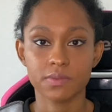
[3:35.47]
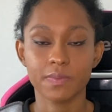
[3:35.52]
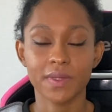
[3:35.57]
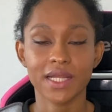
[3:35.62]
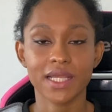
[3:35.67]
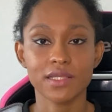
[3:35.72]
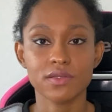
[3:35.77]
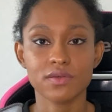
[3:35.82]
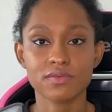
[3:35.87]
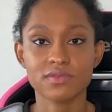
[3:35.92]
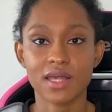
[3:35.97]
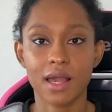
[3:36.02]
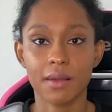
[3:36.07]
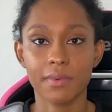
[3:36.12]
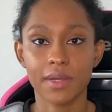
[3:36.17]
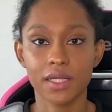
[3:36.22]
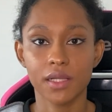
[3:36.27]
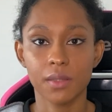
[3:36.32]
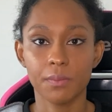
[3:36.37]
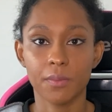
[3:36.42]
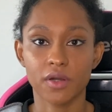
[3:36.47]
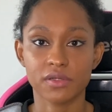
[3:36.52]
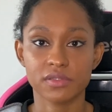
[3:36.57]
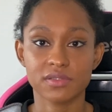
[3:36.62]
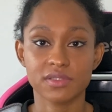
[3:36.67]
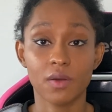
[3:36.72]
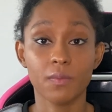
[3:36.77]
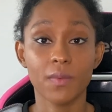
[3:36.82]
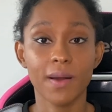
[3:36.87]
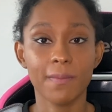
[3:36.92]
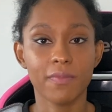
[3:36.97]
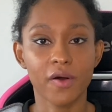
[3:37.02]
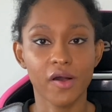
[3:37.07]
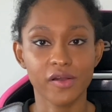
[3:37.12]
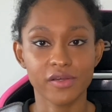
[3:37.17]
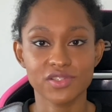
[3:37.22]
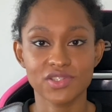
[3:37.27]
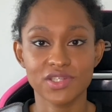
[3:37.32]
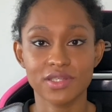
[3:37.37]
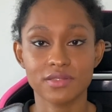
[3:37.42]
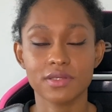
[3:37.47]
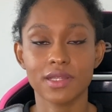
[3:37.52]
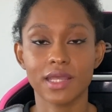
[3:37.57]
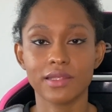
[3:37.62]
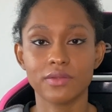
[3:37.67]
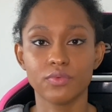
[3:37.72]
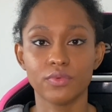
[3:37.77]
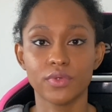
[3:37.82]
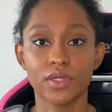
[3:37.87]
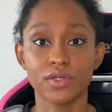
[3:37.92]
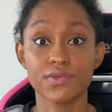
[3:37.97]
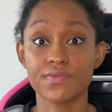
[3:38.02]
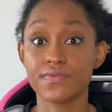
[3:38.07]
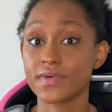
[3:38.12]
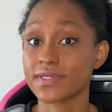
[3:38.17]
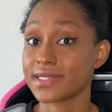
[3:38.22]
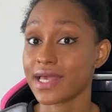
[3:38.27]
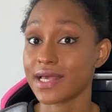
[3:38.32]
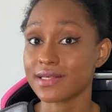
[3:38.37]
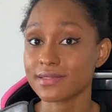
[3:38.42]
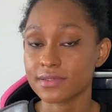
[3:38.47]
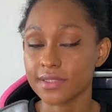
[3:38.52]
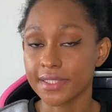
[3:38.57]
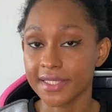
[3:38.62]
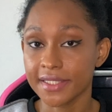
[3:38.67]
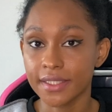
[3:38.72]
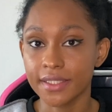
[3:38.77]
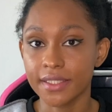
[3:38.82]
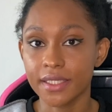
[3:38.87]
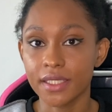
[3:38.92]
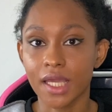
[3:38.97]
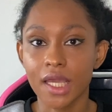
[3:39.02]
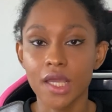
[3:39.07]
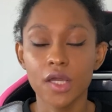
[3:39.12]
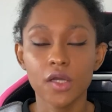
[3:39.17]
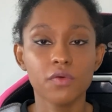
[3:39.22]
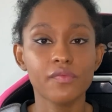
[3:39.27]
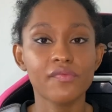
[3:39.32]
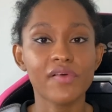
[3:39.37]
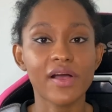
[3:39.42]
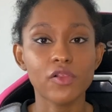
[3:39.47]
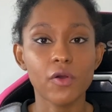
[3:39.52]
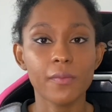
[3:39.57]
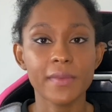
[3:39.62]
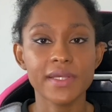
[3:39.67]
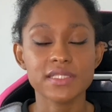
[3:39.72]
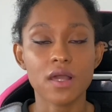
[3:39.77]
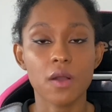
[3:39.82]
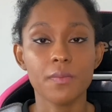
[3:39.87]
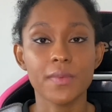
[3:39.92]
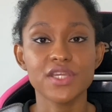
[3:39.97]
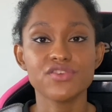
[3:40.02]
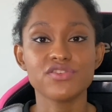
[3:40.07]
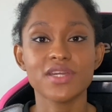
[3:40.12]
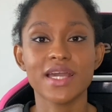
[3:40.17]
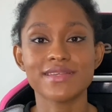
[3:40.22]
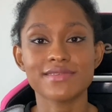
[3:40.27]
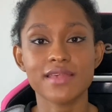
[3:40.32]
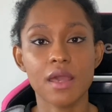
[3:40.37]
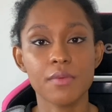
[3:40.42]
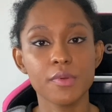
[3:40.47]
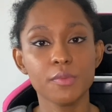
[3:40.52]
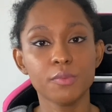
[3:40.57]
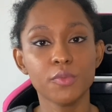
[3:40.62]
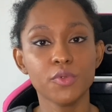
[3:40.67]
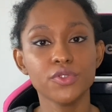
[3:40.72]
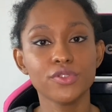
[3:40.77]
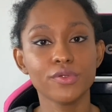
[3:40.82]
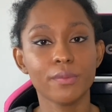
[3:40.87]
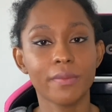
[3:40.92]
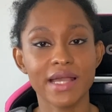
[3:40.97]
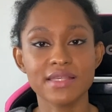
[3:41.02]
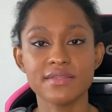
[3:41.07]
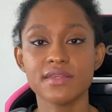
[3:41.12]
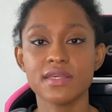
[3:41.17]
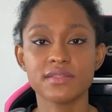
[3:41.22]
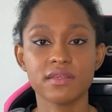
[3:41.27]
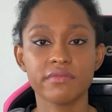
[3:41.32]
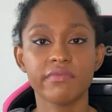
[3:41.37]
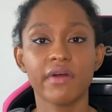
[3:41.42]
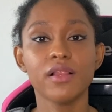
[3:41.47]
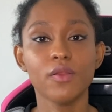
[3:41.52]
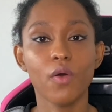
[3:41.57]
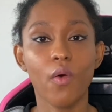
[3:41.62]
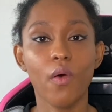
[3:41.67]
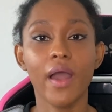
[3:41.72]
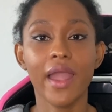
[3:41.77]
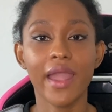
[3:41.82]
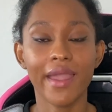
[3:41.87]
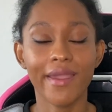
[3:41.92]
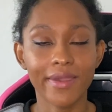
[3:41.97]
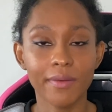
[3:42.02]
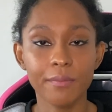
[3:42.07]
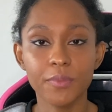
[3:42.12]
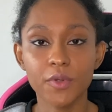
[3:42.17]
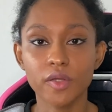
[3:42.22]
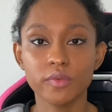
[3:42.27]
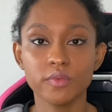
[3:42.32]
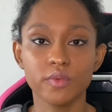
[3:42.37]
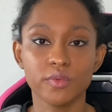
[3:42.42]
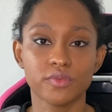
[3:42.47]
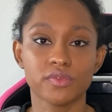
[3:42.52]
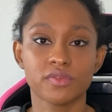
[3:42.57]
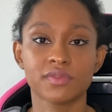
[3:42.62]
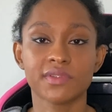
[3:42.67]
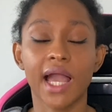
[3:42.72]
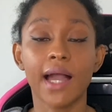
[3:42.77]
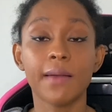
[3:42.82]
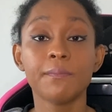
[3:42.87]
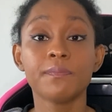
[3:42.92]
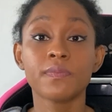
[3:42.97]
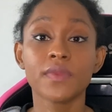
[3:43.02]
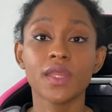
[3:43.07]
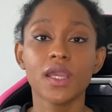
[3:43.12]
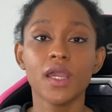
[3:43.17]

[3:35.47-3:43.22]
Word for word: Para quem não sabe, a Glambox é uma box de assinatura onde você assina aí um valor mensalmente e recebe muito mais desse valor em produtos, tá?